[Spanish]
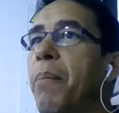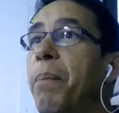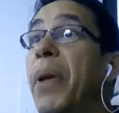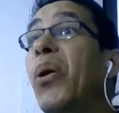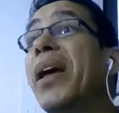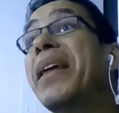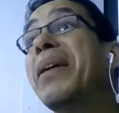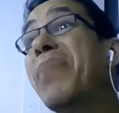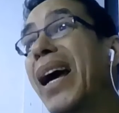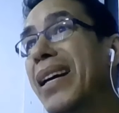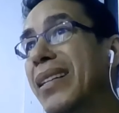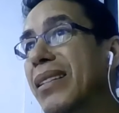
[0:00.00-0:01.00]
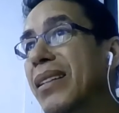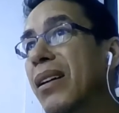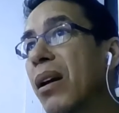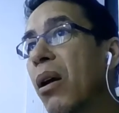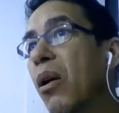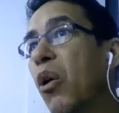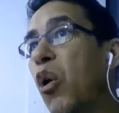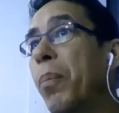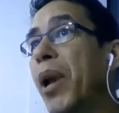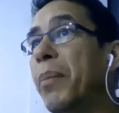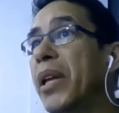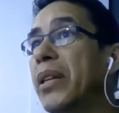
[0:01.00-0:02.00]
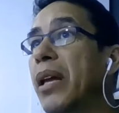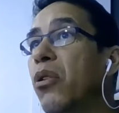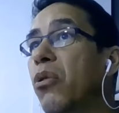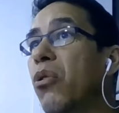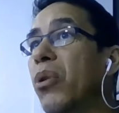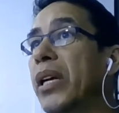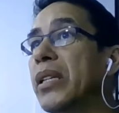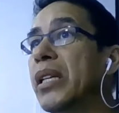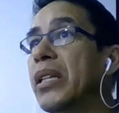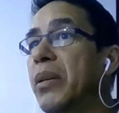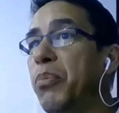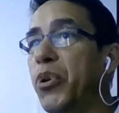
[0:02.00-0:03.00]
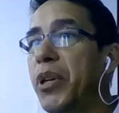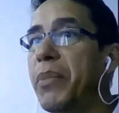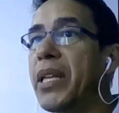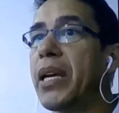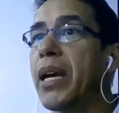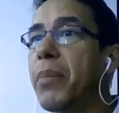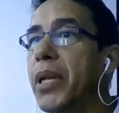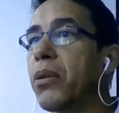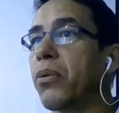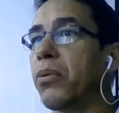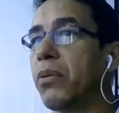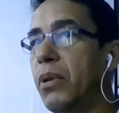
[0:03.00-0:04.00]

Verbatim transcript: pero además complementalo con este tipo de medicamentos.